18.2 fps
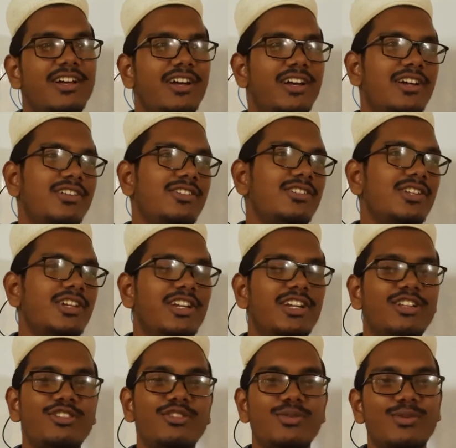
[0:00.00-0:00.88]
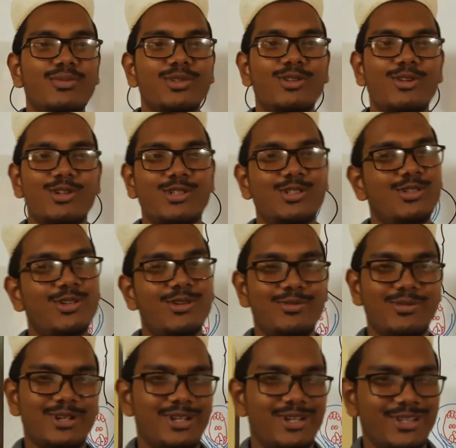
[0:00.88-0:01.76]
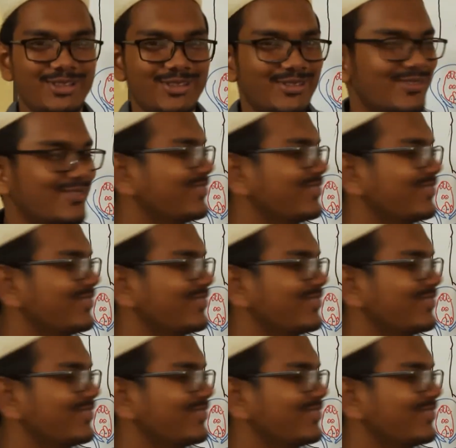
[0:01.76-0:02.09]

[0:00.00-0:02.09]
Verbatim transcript: আচ্ছা এরা তোমার মতো অসৎ হবে না কিন্তু